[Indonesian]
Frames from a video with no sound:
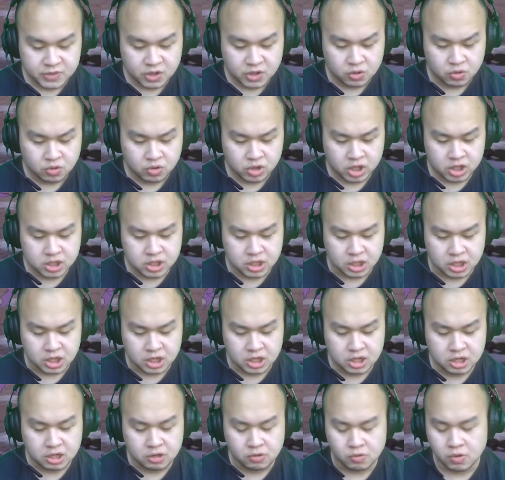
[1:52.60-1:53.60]
oke jadi
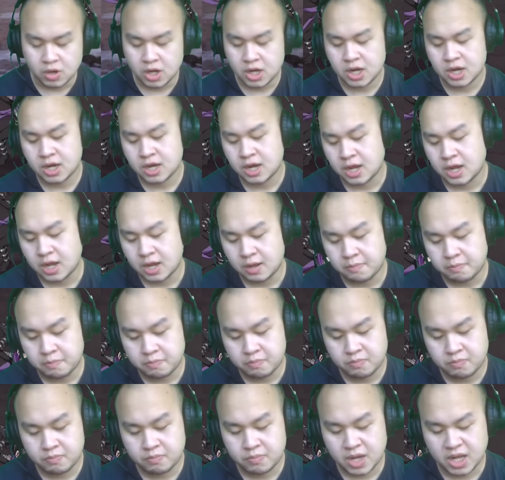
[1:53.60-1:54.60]
ini gua
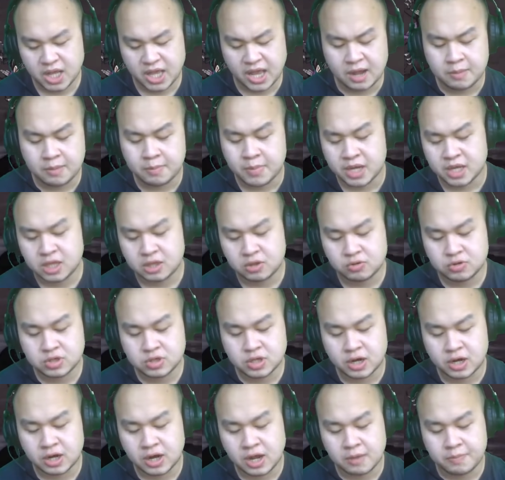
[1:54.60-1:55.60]
pakai amai terus
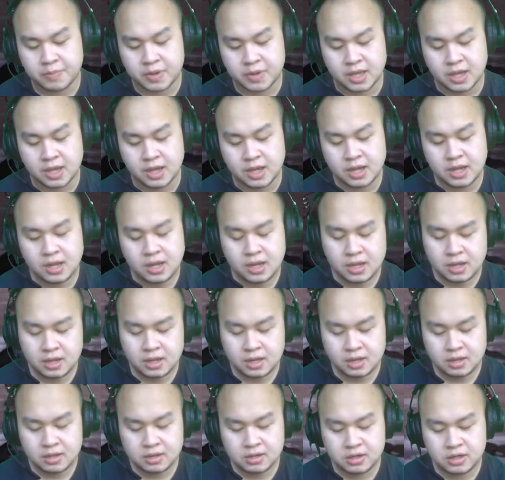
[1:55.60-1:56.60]
karena apa ya
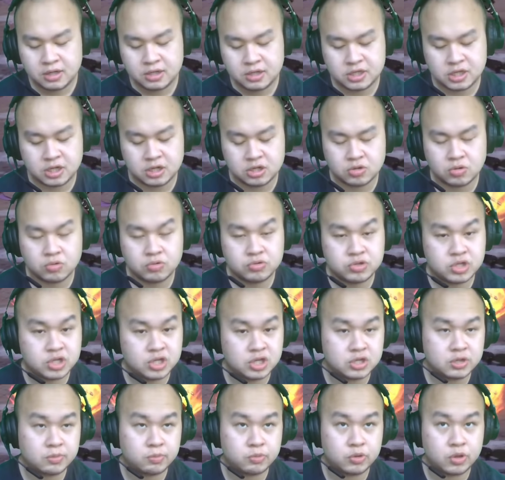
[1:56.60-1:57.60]
di sini
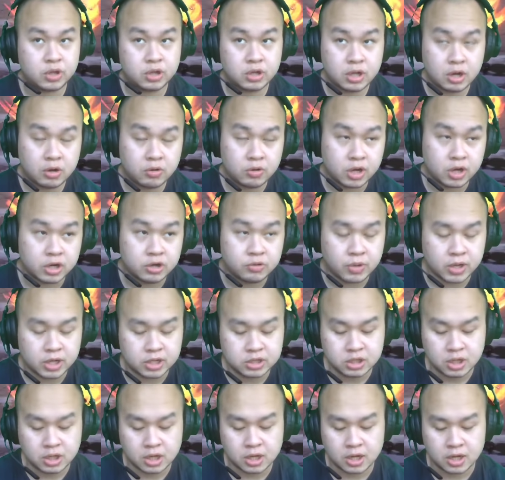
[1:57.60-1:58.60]
solusinya sebenarnya kalau nggak
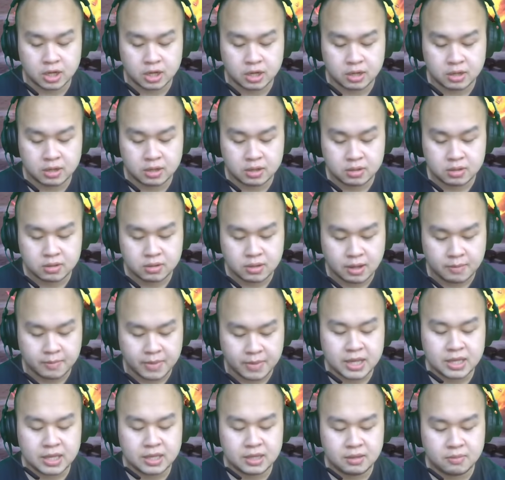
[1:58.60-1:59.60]
duelis ya
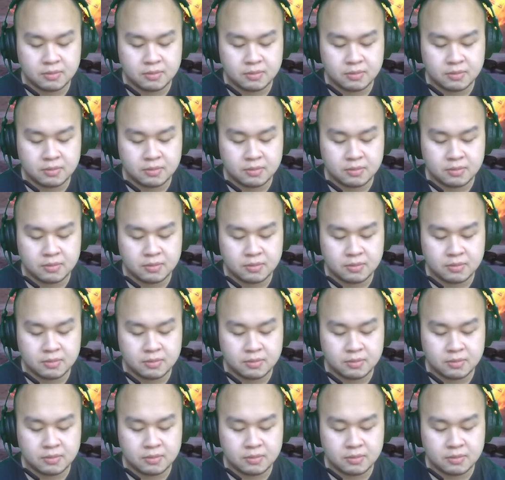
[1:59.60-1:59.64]
amai